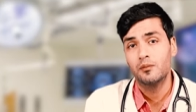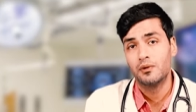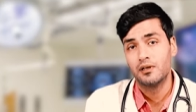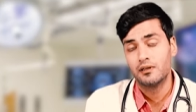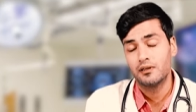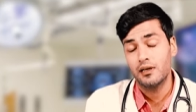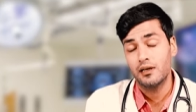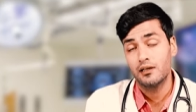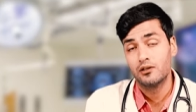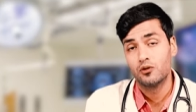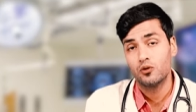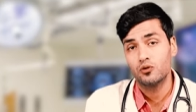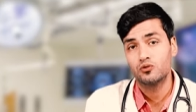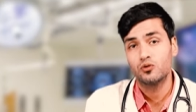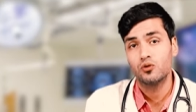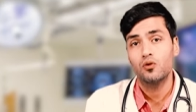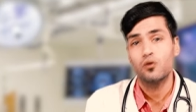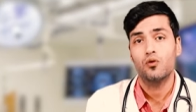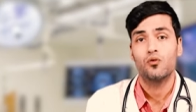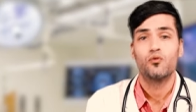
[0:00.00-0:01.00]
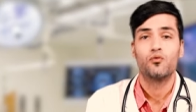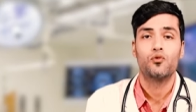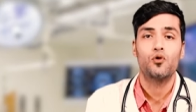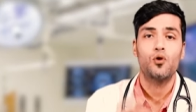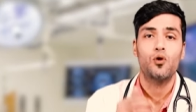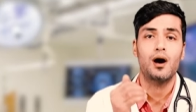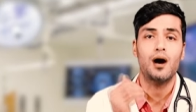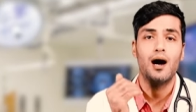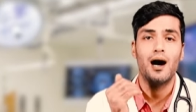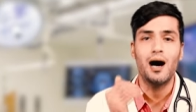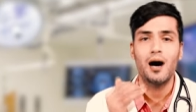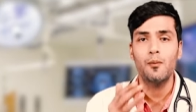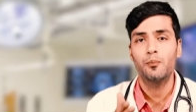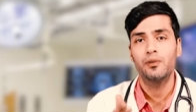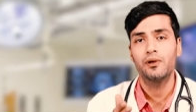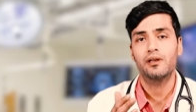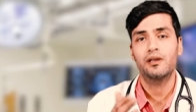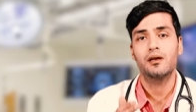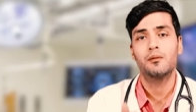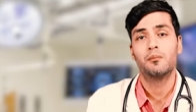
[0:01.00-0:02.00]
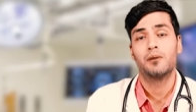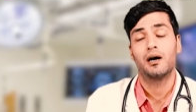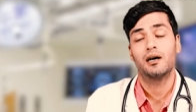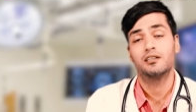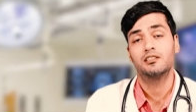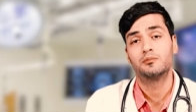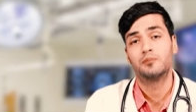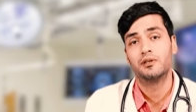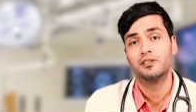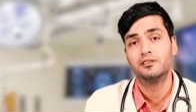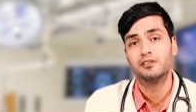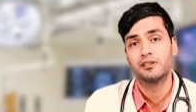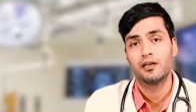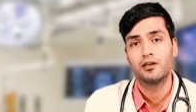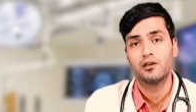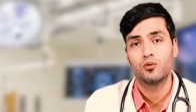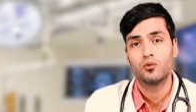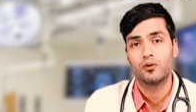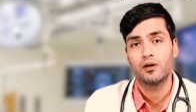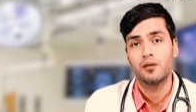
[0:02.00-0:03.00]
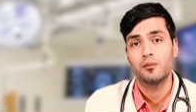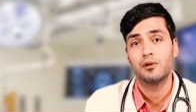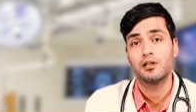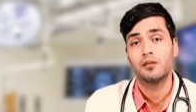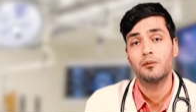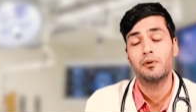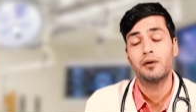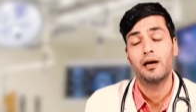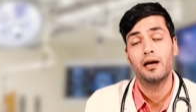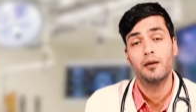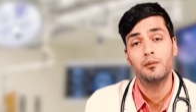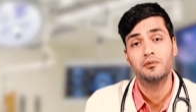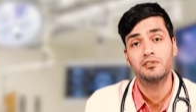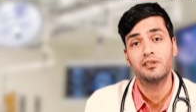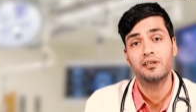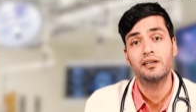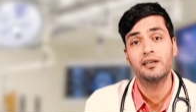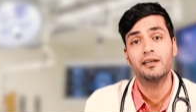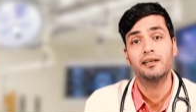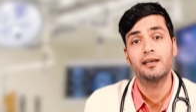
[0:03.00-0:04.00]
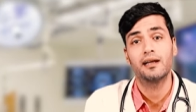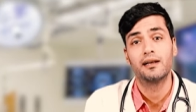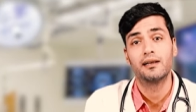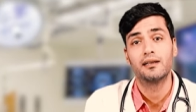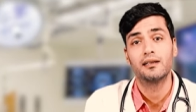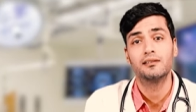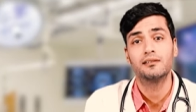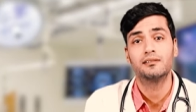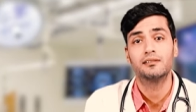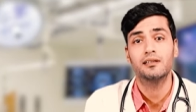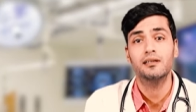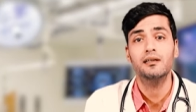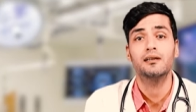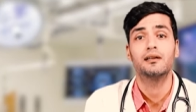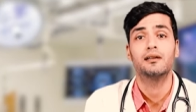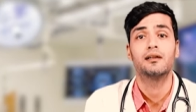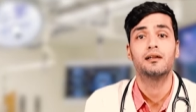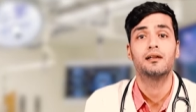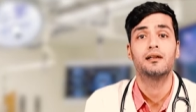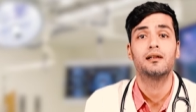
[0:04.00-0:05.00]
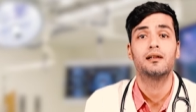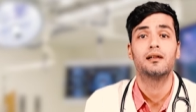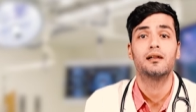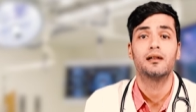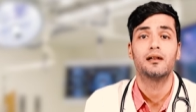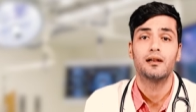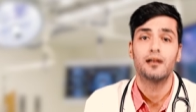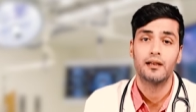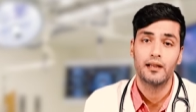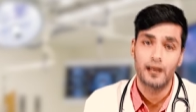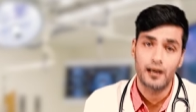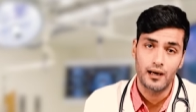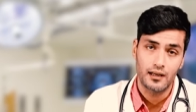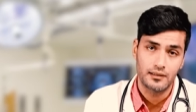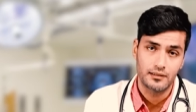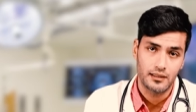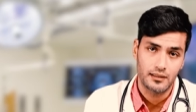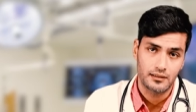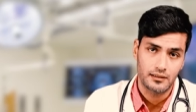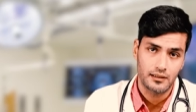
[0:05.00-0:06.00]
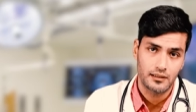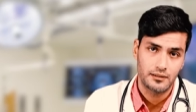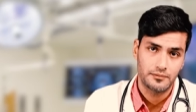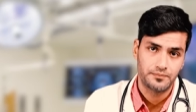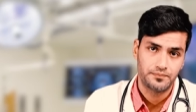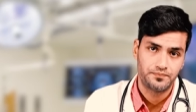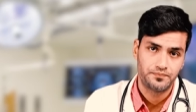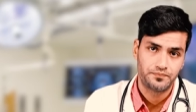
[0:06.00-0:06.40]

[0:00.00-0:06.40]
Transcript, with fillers: बनता है दोस्तों वो आप ही के मांसपेशी के टुकड़े मतलब हेमस्टिंग टेंडन से निकाला जाता है